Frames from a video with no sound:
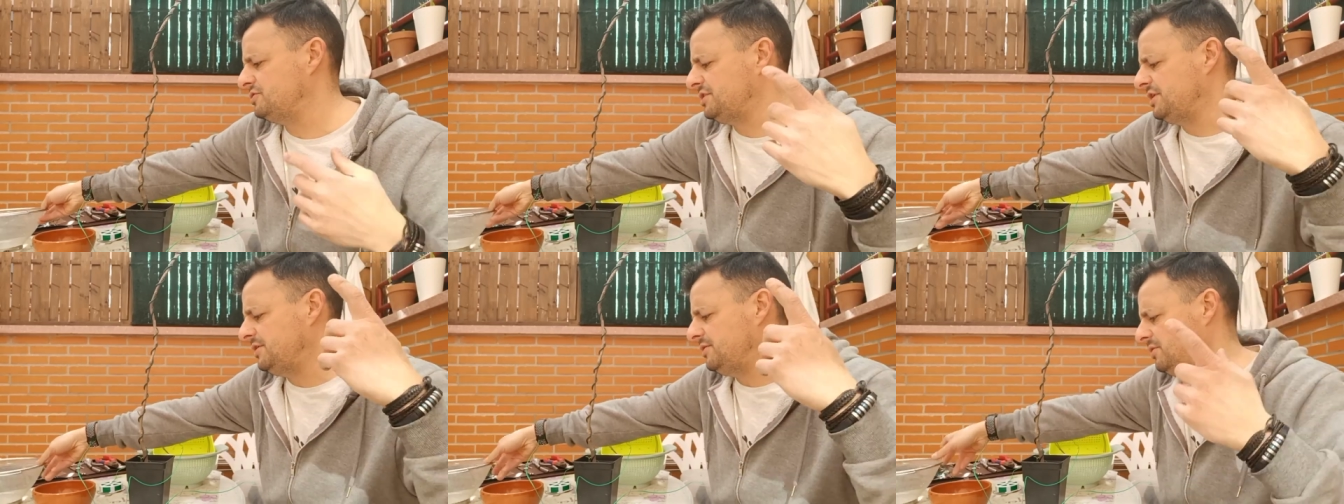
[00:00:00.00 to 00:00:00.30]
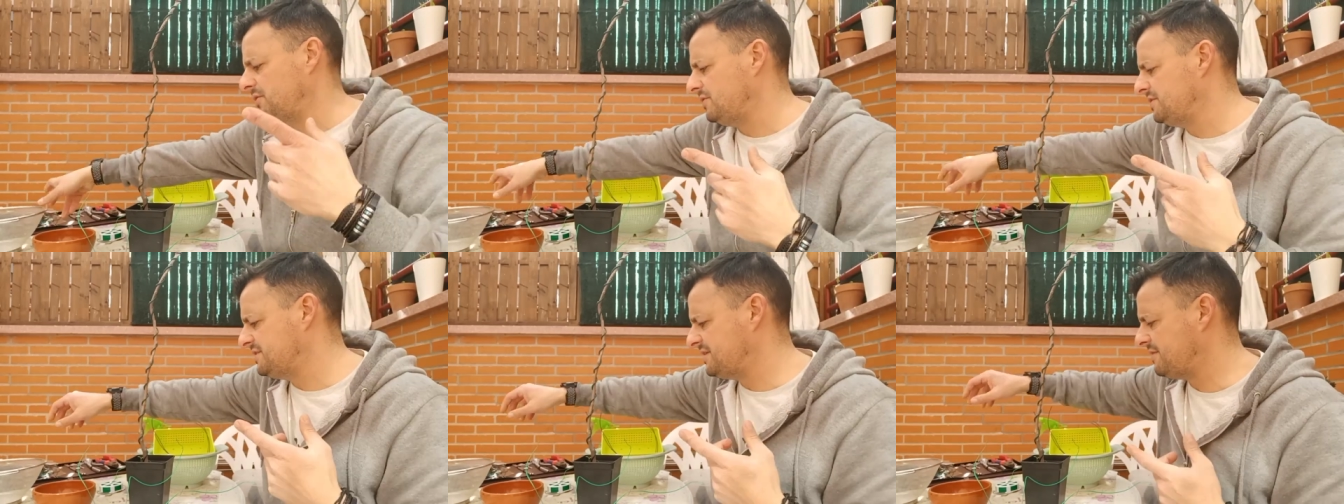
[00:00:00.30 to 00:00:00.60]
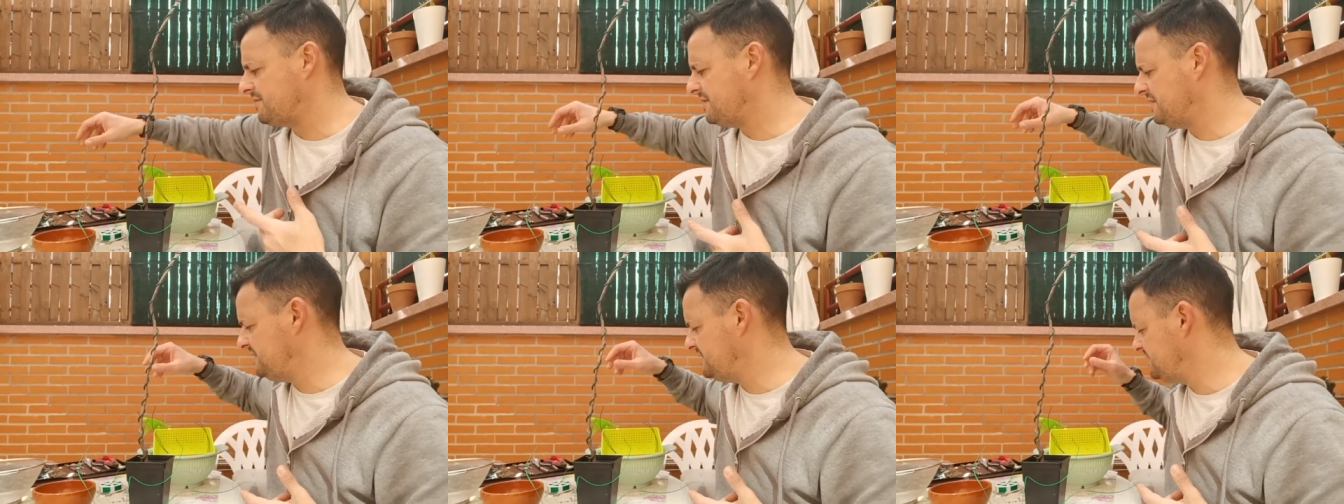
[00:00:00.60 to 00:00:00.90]
Si no lo
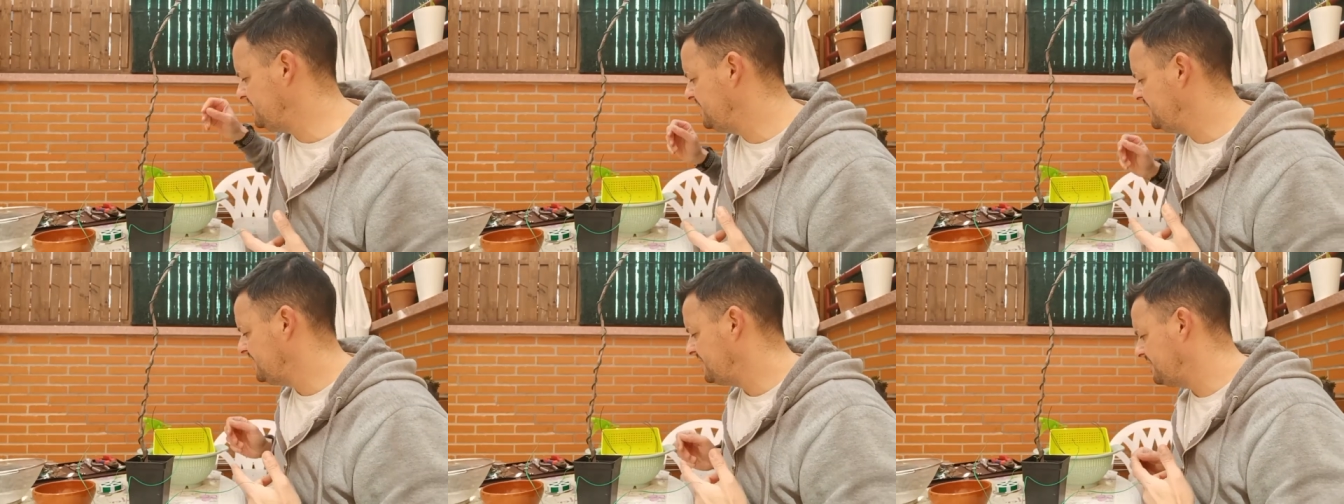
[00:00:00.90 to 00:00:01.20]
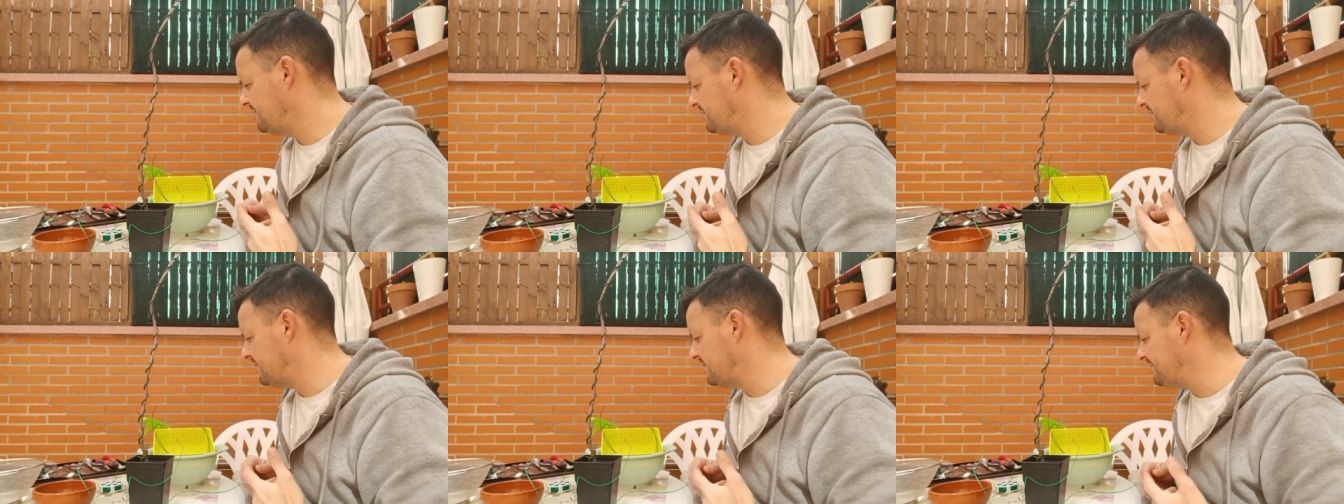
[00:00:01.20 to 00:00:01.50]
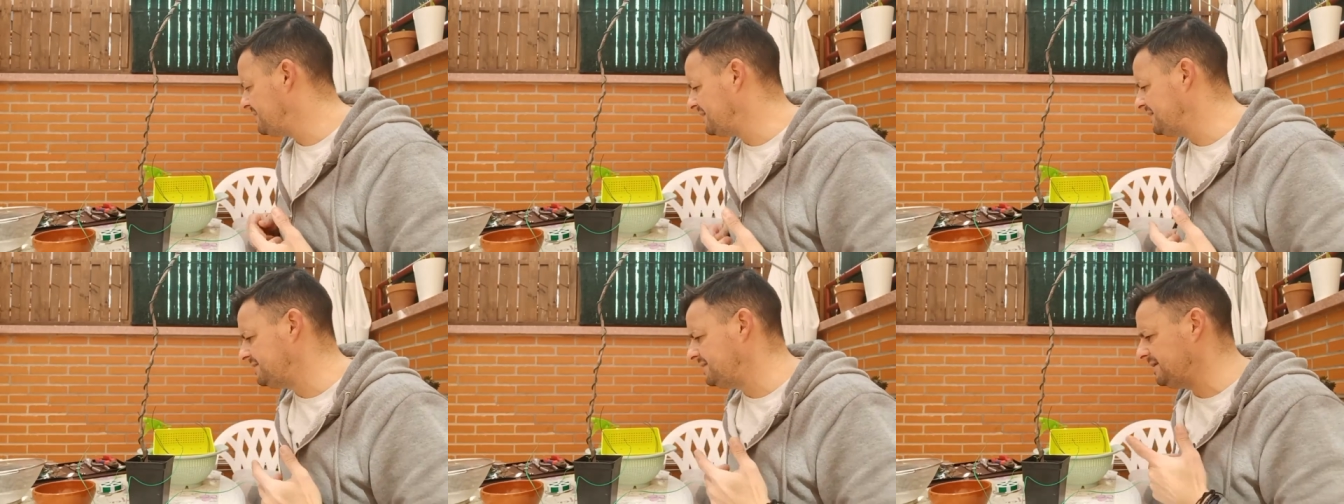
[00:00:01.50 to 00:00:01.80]
deshacéis, el
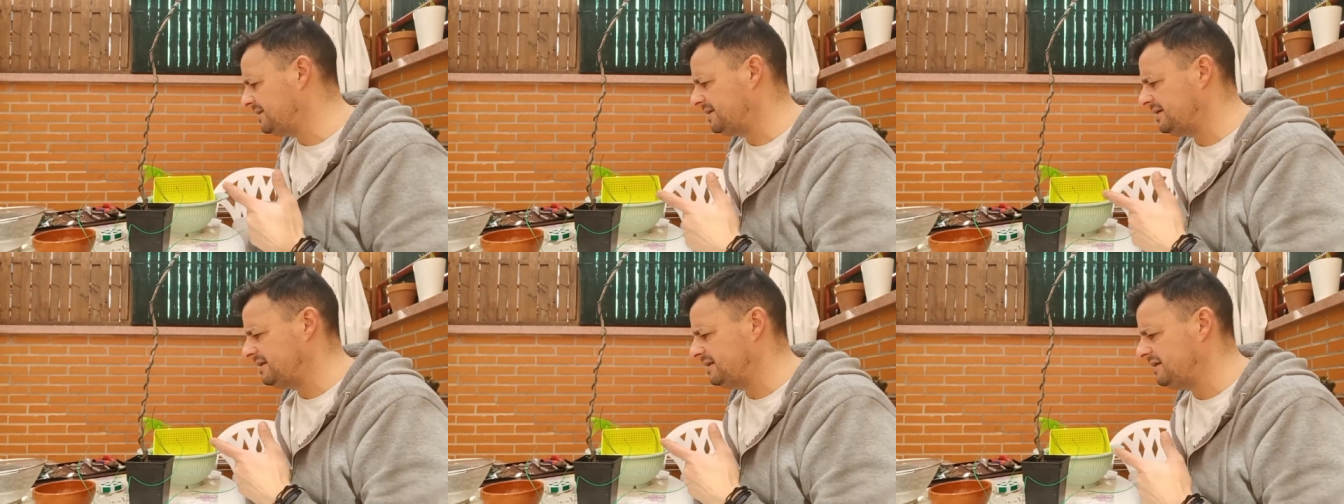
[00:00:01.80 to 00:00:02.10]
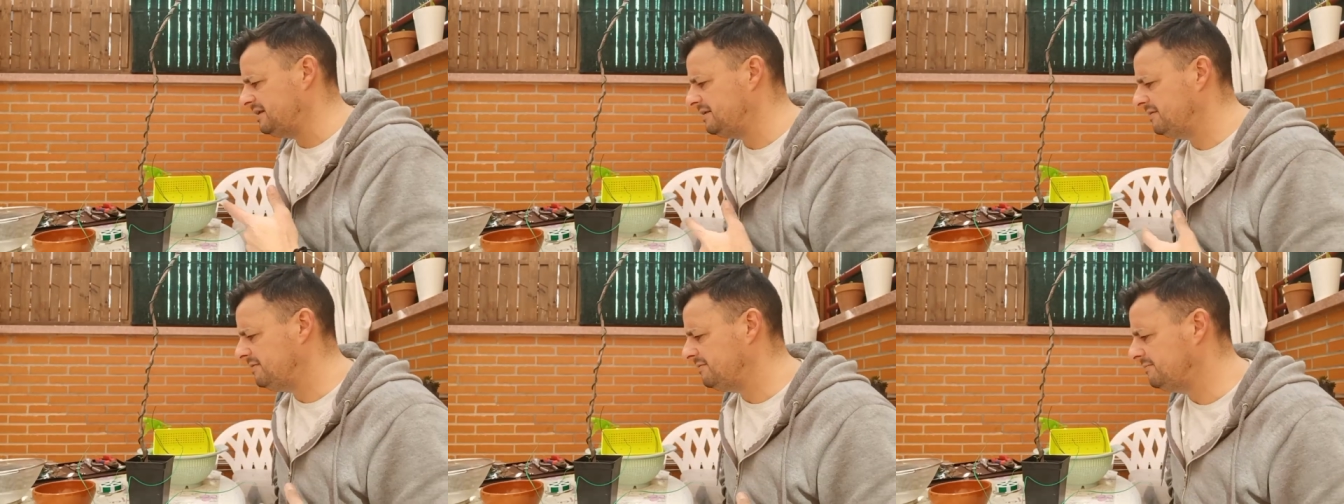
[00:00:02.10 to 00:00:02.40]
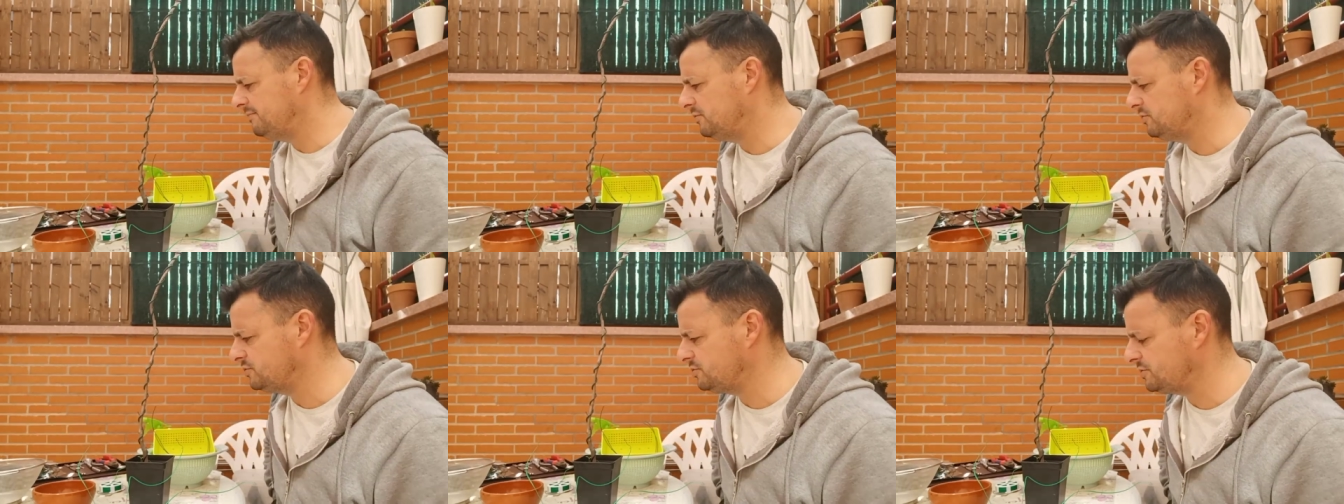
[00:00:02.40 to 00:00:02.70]
problema que tiene el
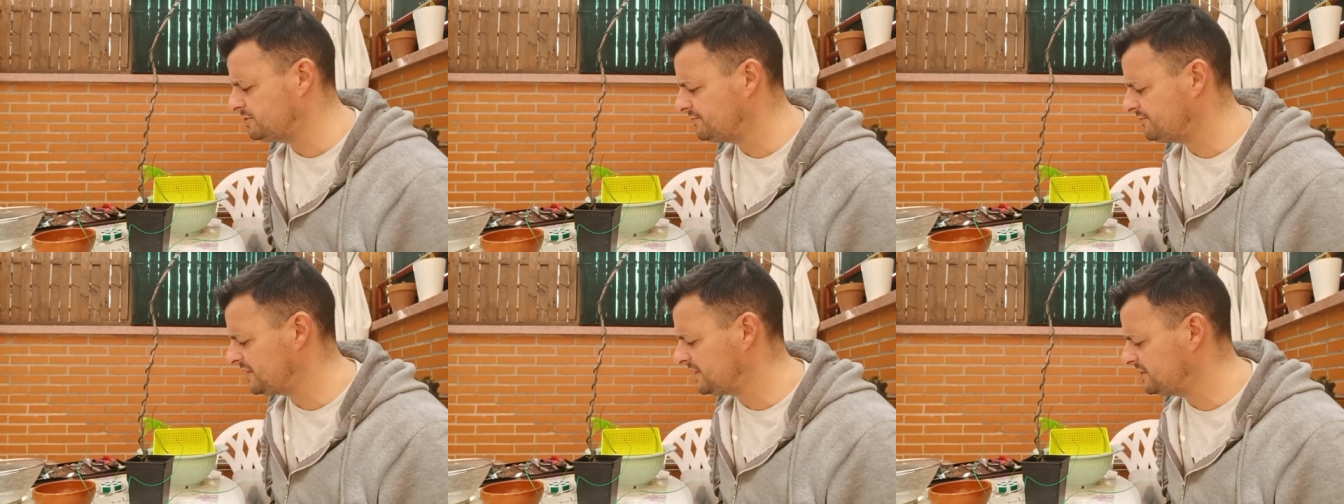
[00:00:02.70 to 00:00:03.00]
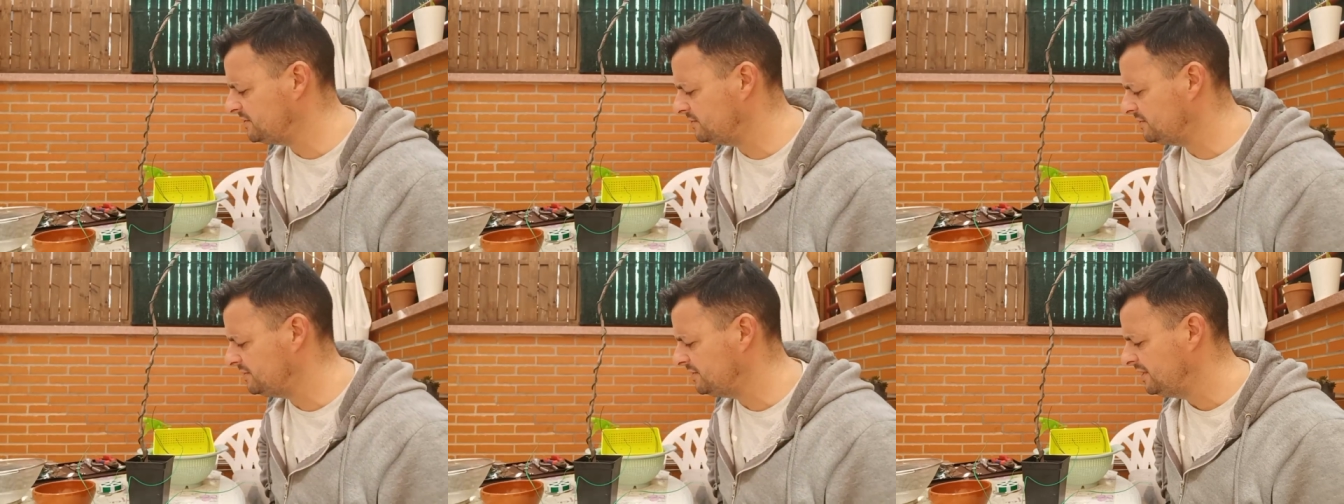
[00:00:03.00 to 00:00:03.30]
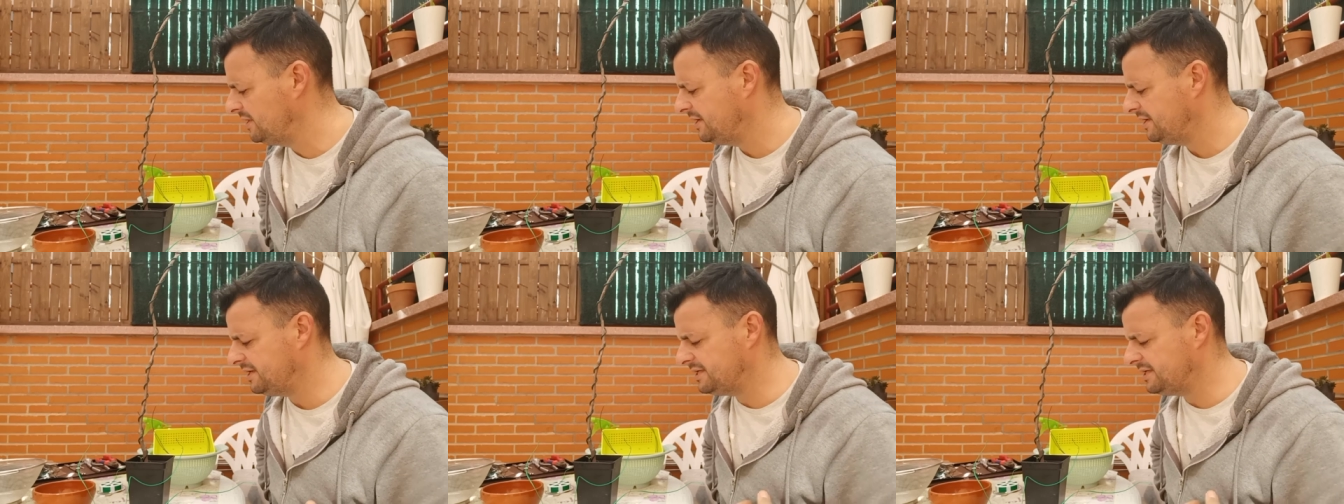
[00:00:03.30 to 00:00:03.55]
musgo de sphagnum